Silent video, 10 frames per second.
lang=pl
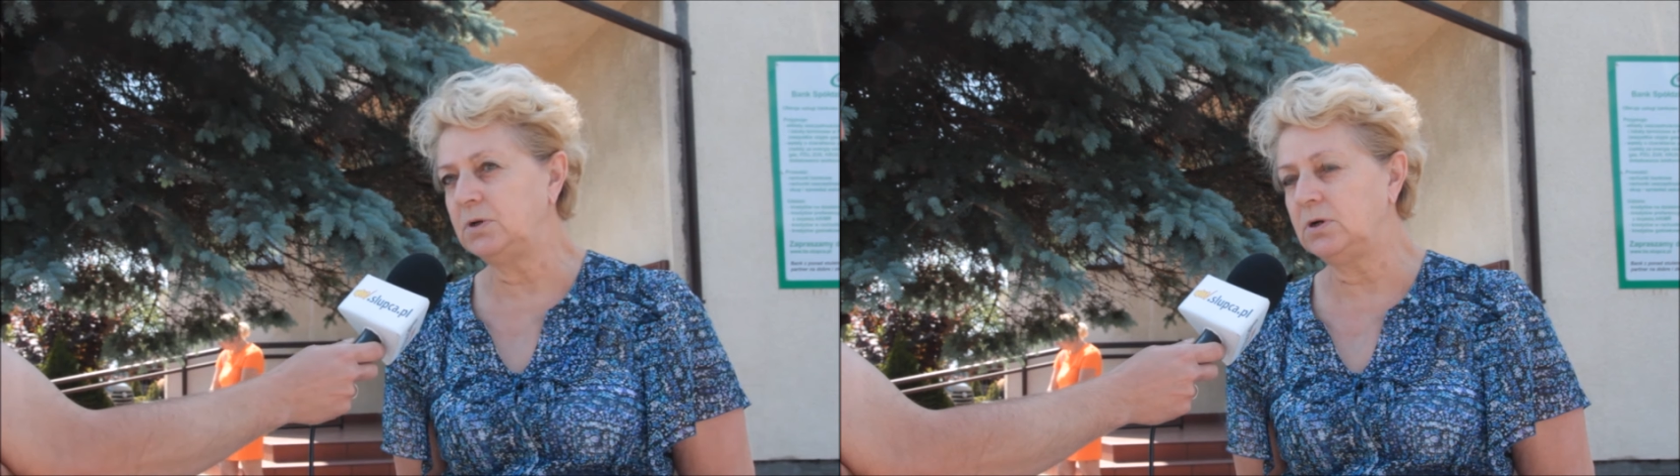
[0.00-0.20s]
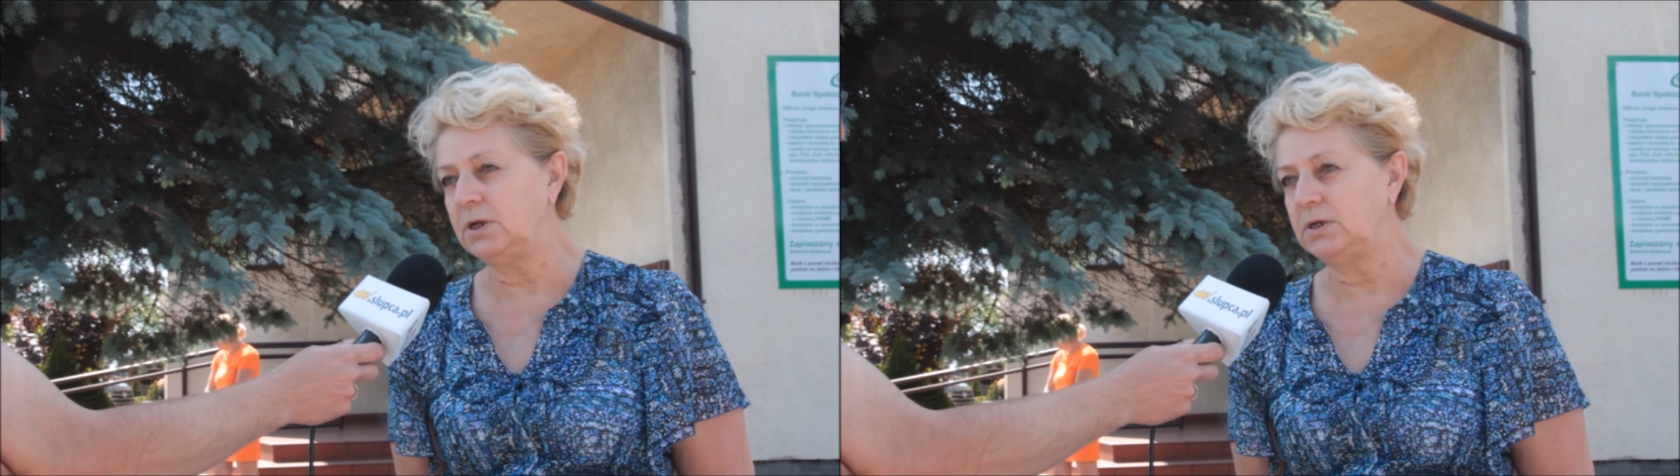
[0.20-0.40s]

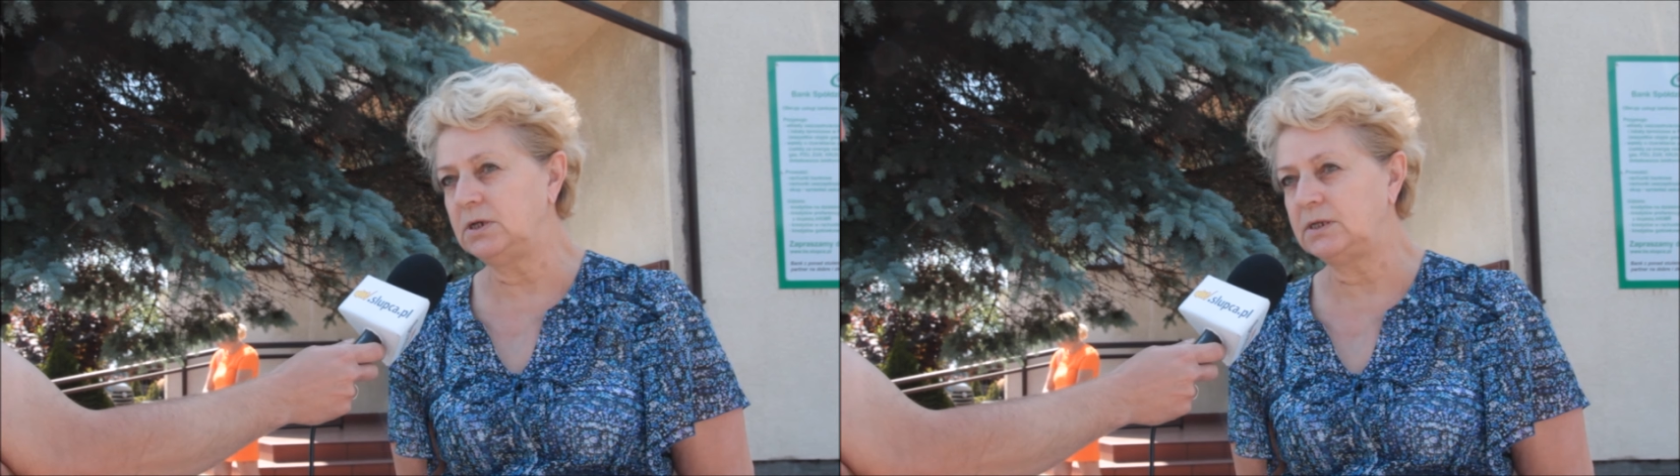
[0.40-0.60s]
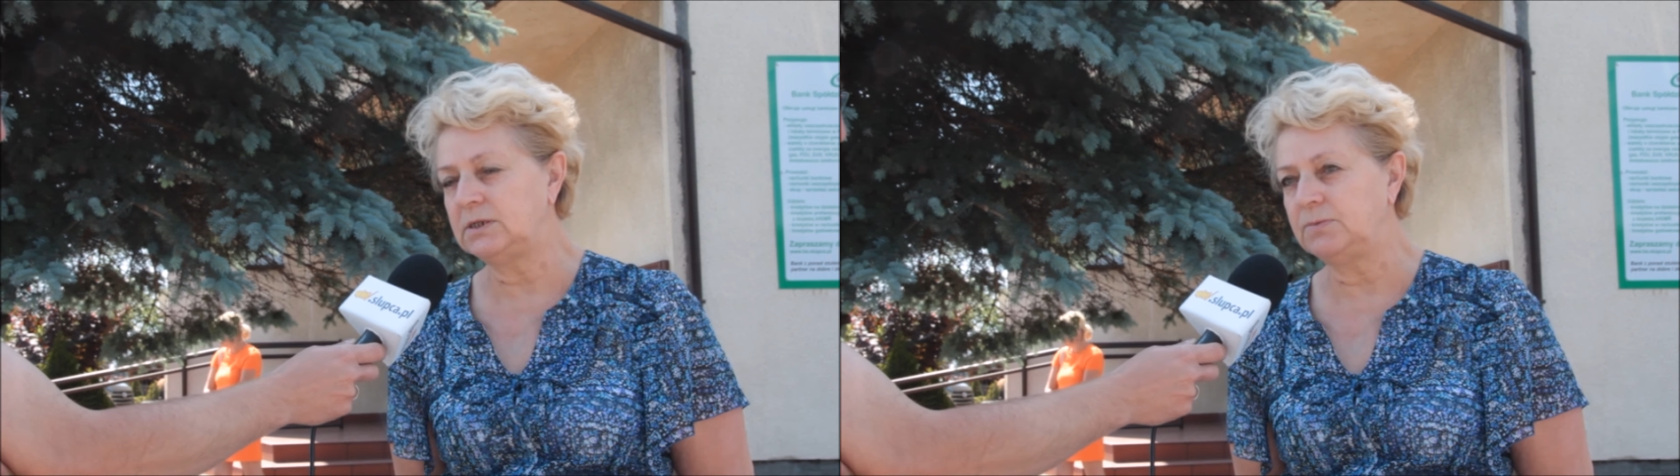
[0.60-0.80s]
kolejny
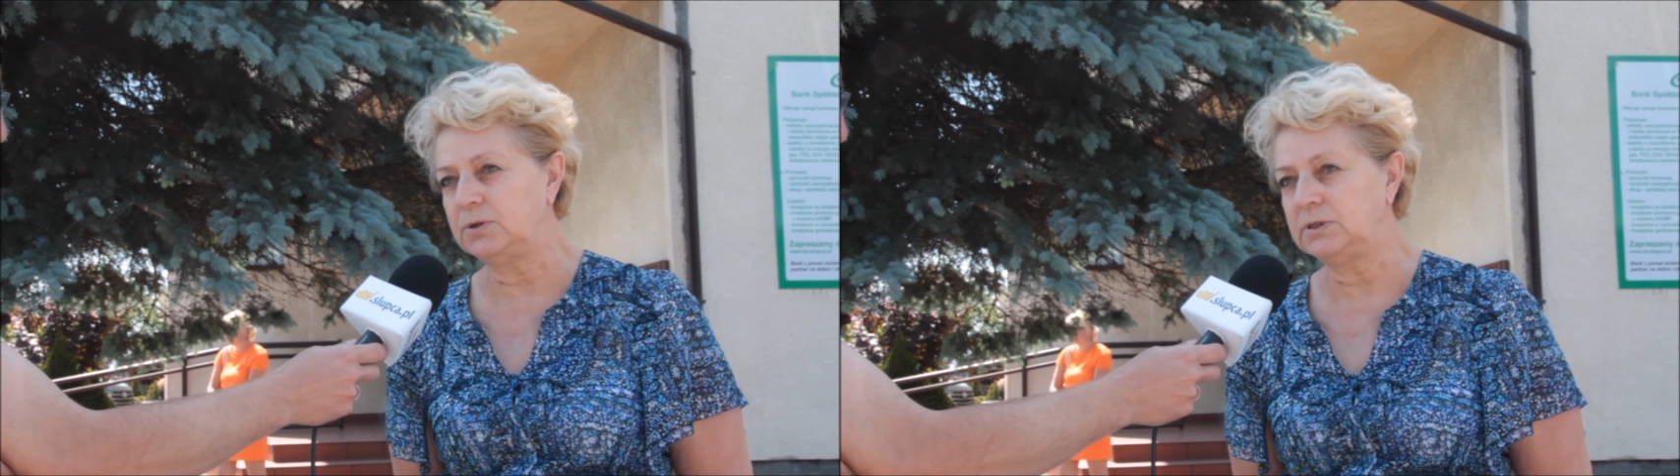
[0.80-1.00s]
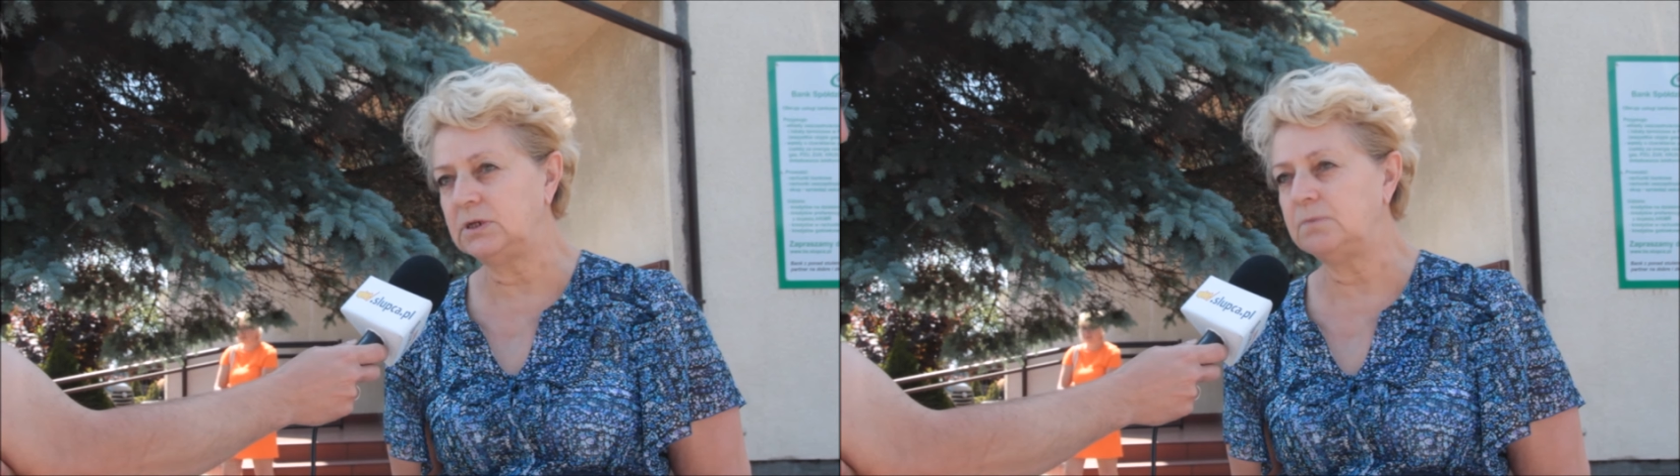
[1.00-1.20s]
raz na
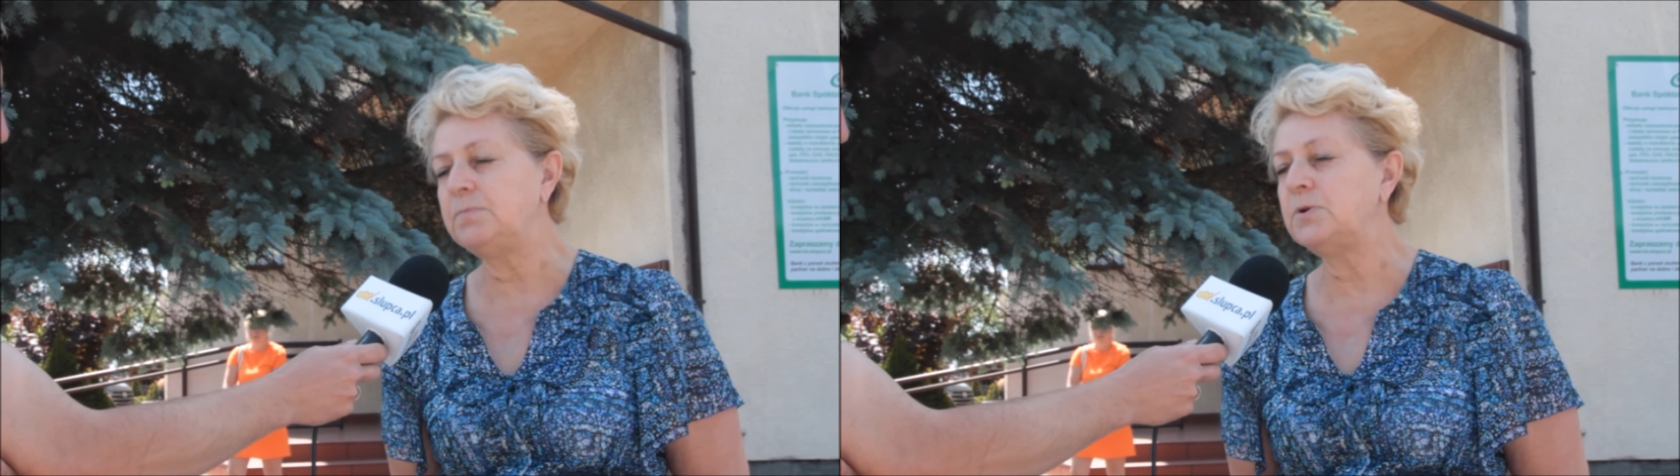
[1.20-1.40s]
policję.